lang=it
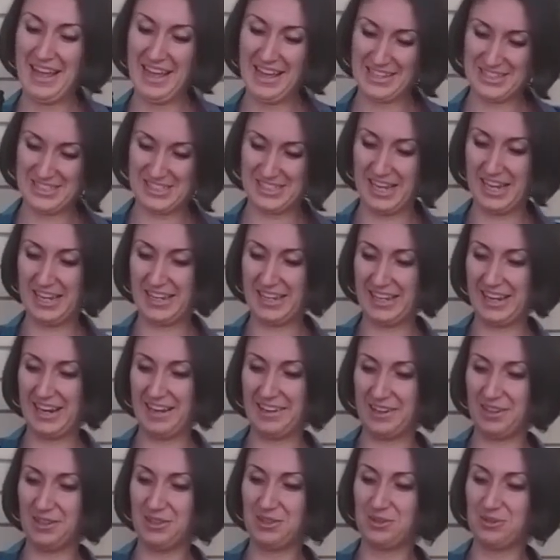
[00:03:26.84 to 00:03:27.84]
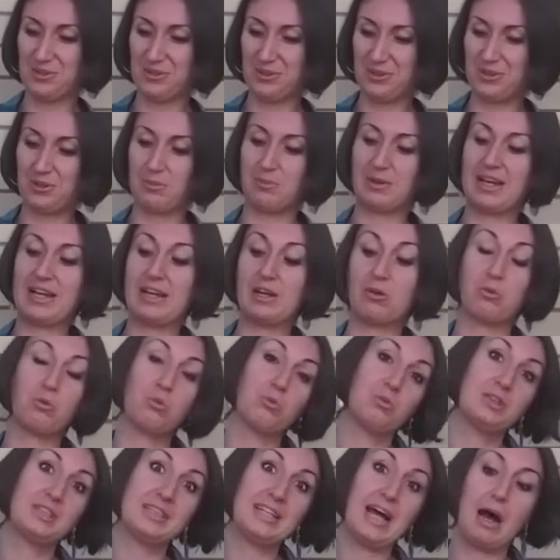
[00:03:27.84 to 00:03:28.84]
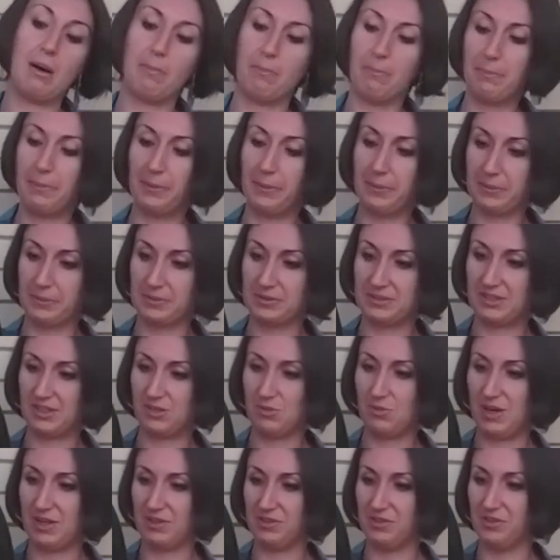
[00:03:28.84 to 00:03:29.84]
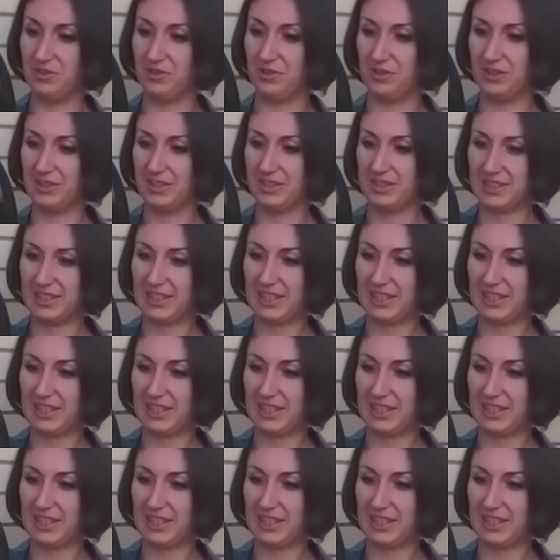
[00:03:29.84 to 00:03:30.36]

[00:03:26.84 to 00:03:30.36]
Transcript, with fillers: shakerare il tutto, magari con un tappo, continuando